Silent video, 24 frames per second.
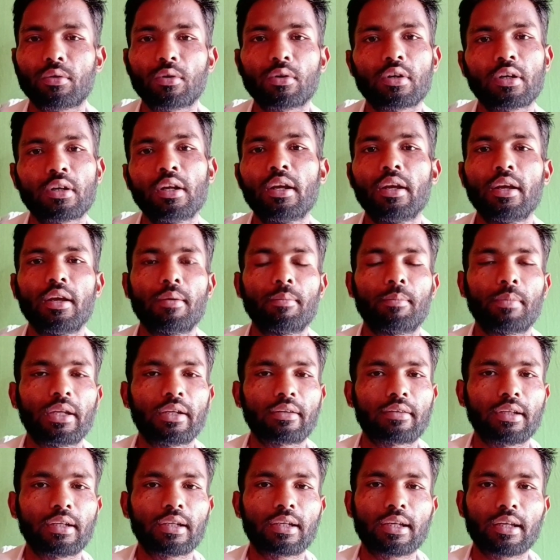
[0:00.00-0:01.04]
शॉट
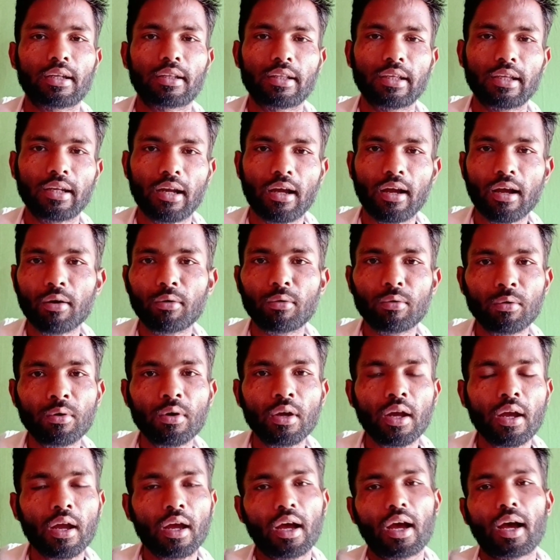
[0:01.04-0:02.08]
कर दे रहा हूँ
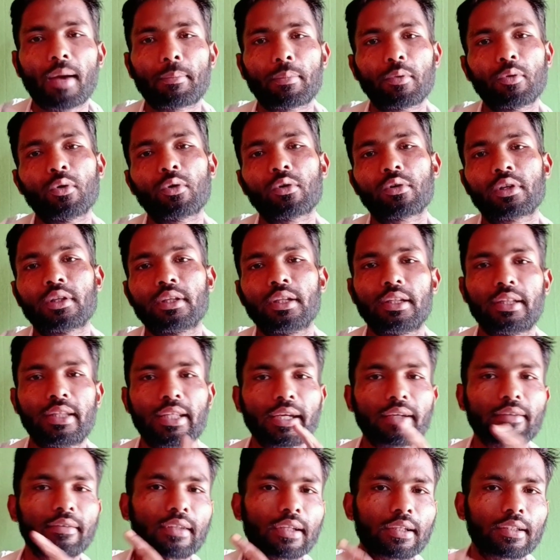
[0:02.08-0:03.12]
आप लोग
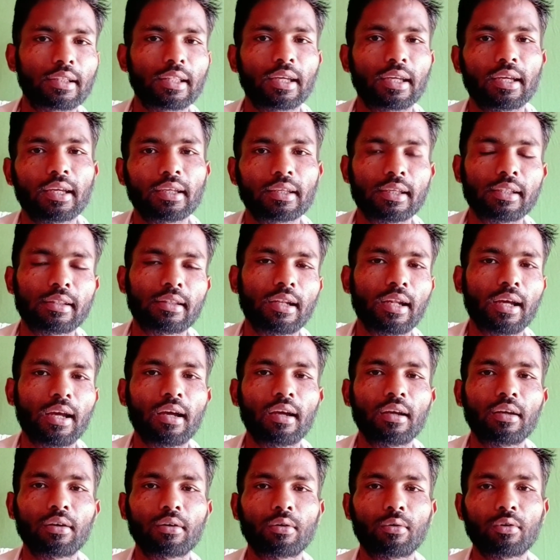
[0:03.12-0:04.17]
देख सकते हैं कितना
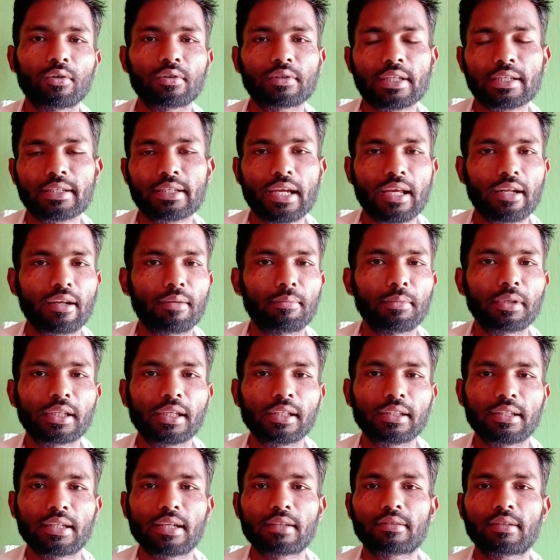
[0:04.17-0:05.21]
कौन सा चैनल में
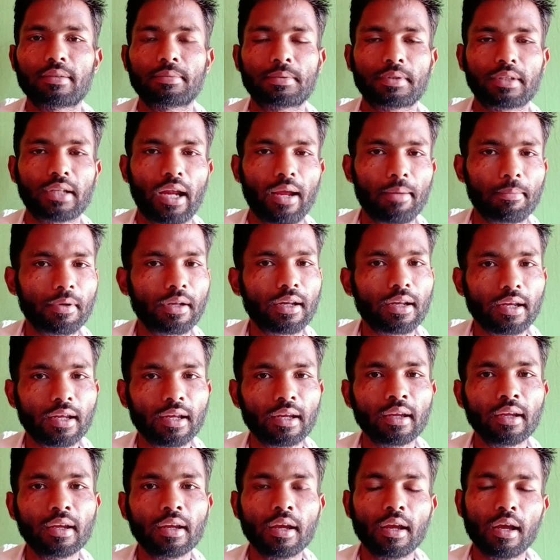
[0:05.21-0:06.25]
कितना सब्सक्राइबर है
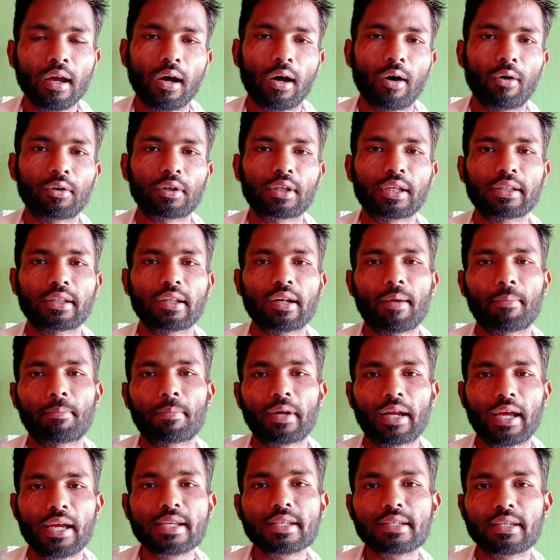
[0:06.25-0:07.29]
और कितना
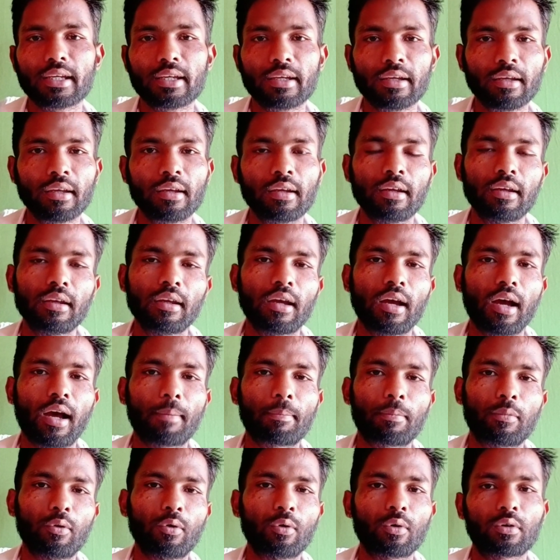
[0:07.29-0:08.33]
प्राइज है
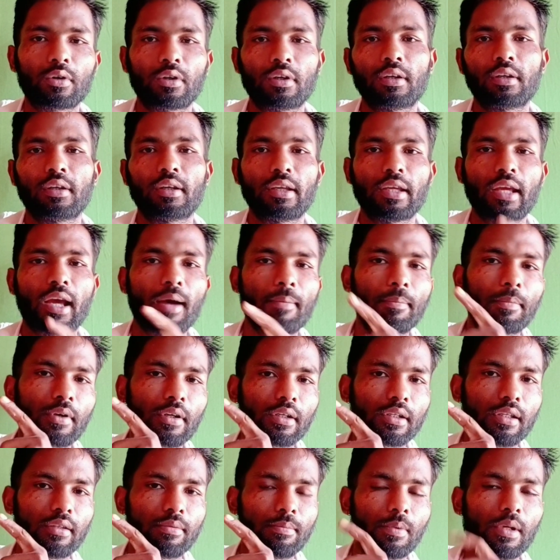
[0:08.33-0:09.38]
आप लोग यहाँ
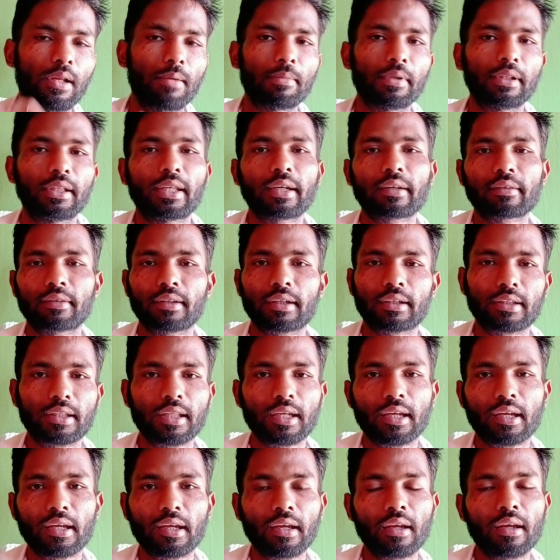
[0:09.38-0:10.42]
पर डिस्प्ले में देख सकते
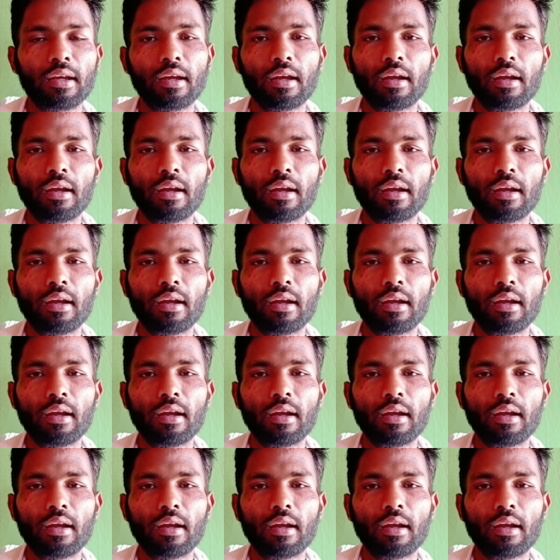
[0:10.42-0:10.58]
हैं